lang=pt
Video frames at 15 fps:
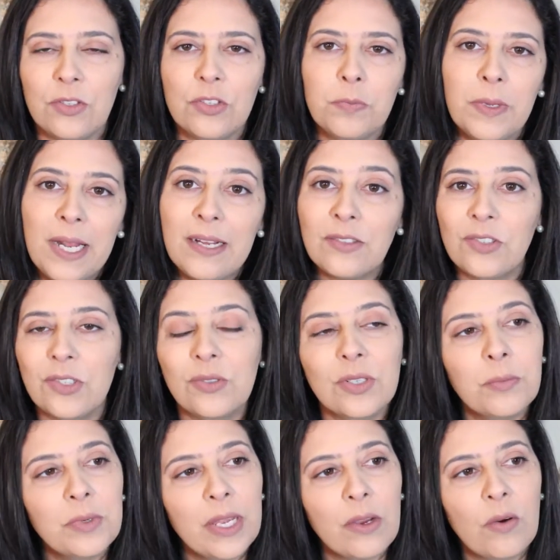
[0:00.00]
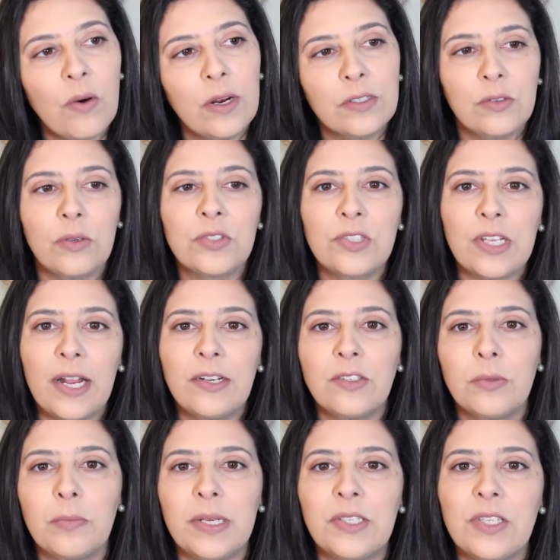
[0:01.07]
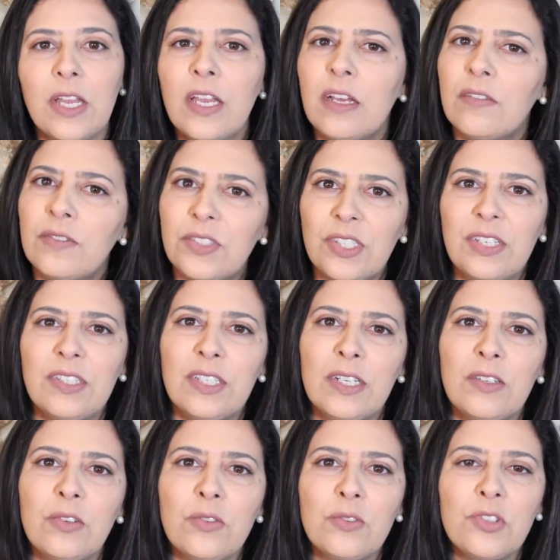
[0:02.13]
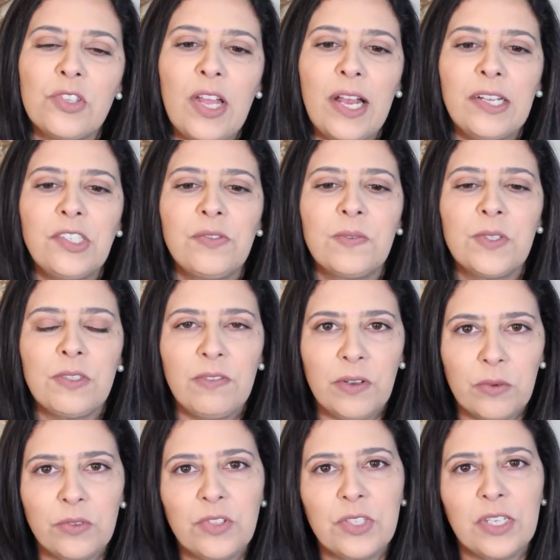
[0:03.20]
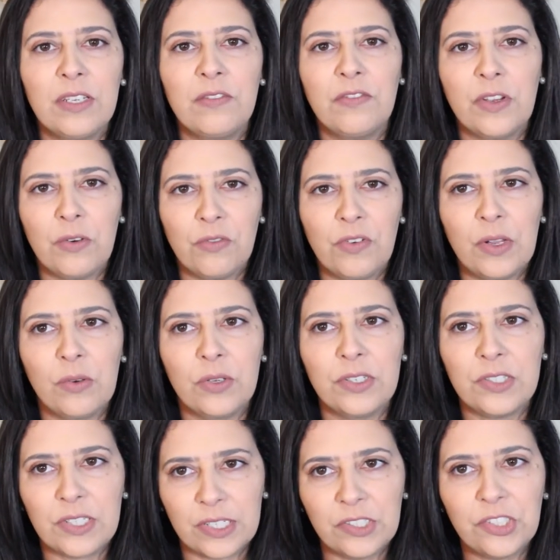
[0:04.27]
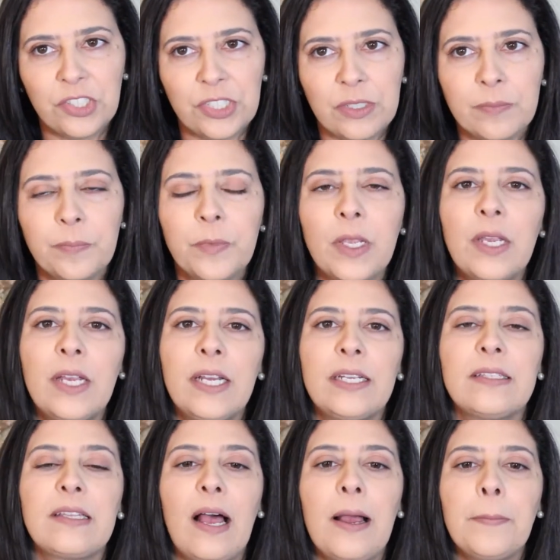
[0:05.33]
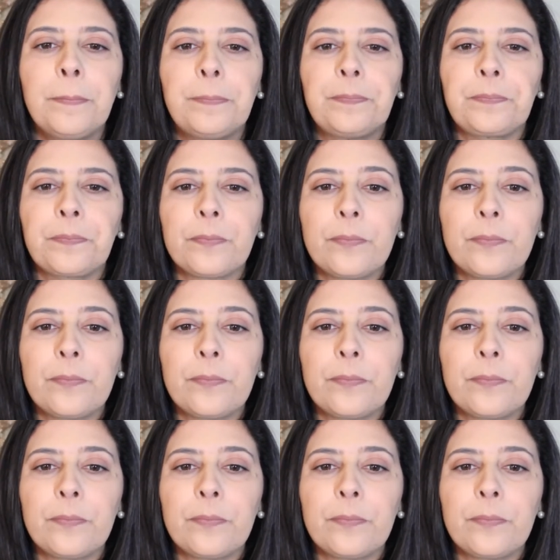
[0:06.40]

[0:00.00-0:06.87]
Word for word: Os pratos eu não me recordo ao certo, mas você entrando no site você vai conseguir ver o valor certinho, tá?